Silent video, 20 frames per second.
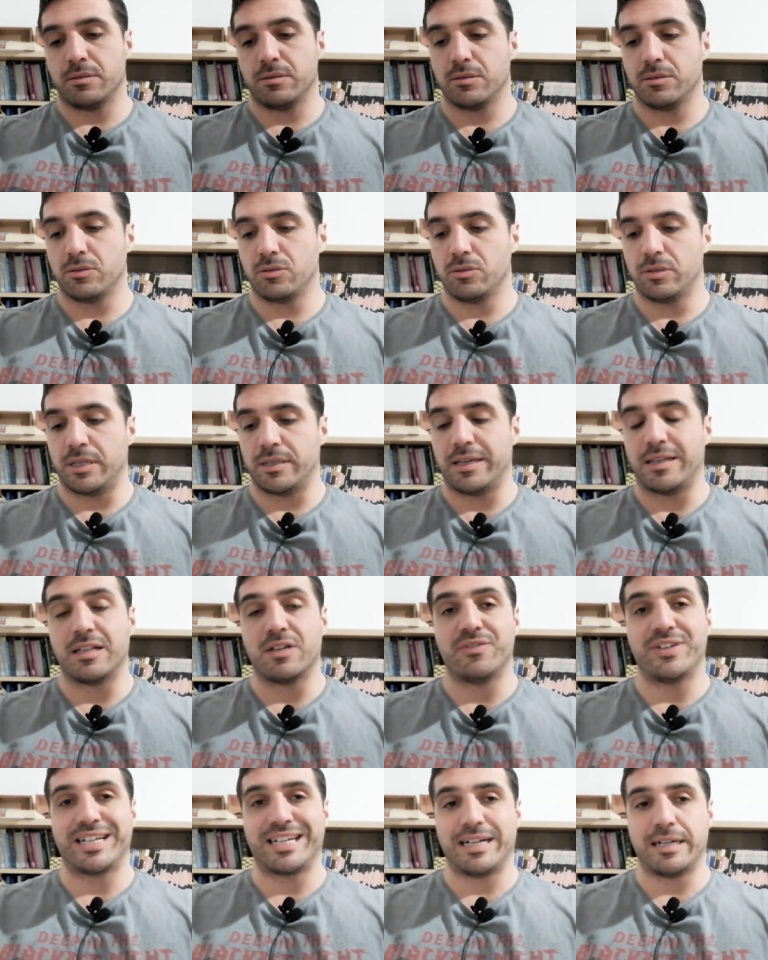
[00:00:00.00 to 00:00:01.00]
sulla dieta
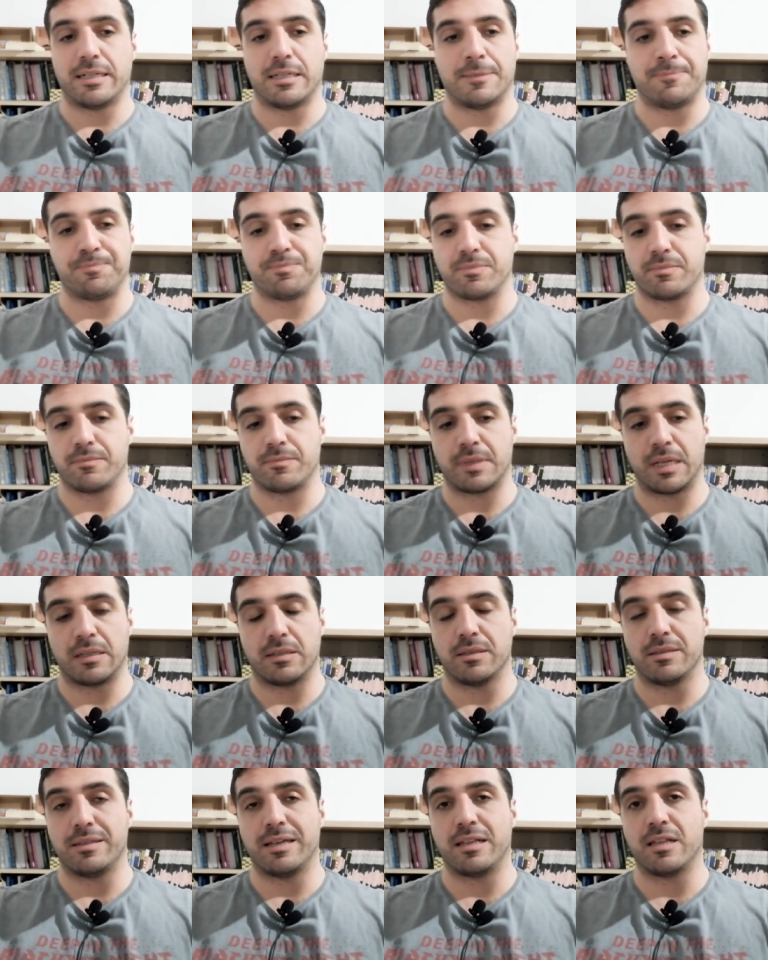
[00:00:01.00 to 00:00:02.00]
vegana,
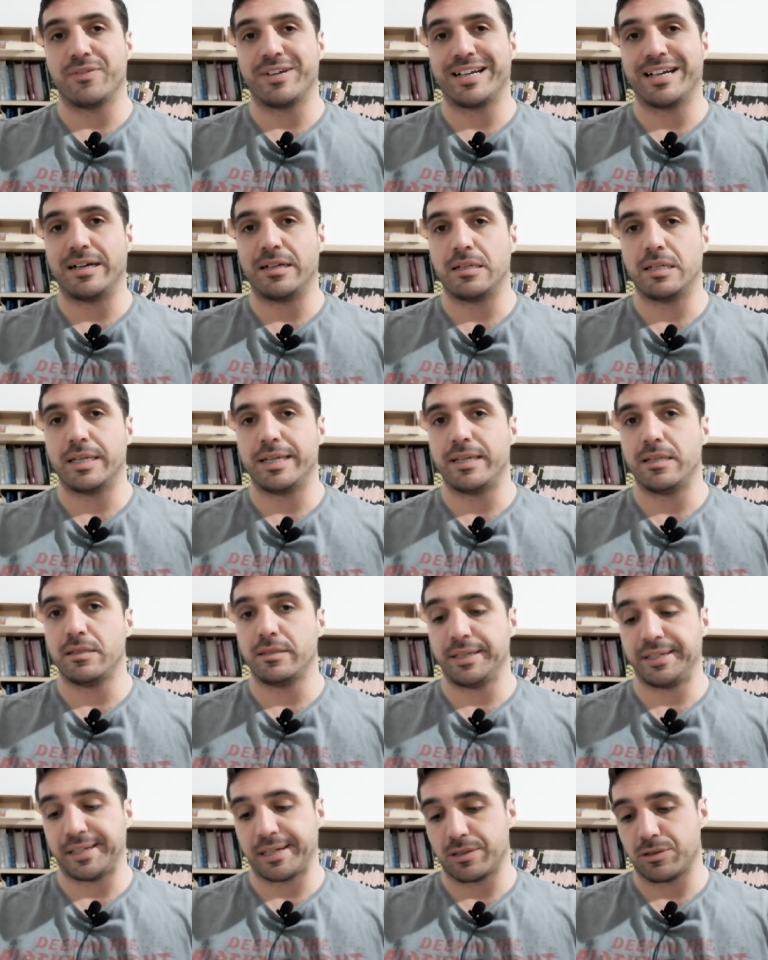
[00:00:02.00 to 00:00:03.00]
dieta vegana e
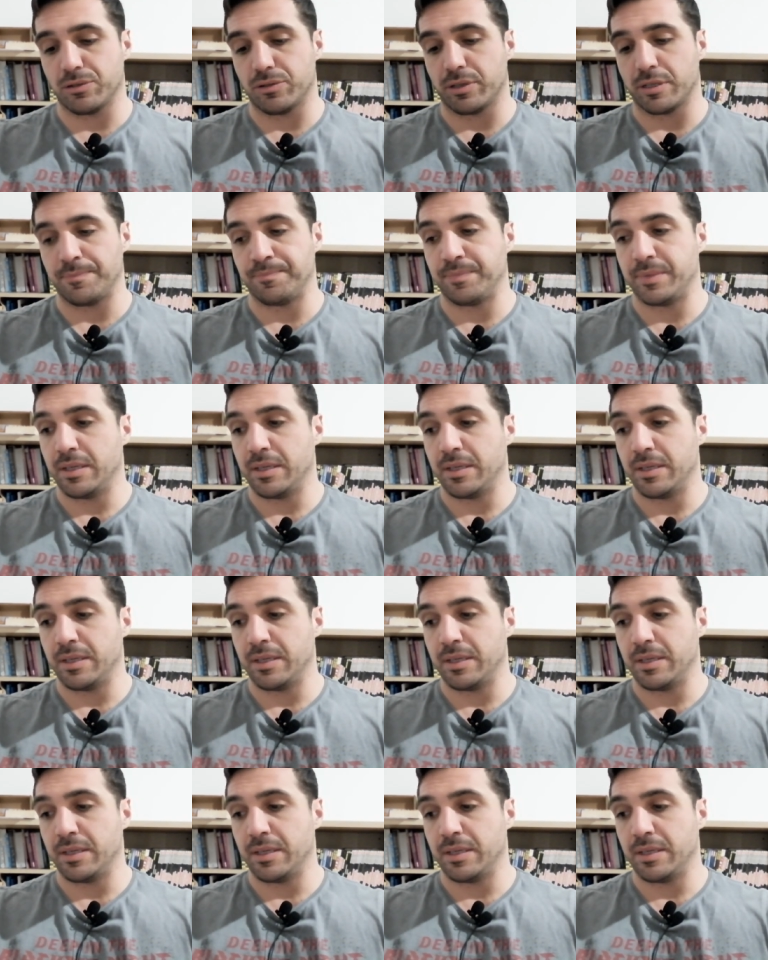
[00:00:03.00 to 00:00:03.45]
integratori.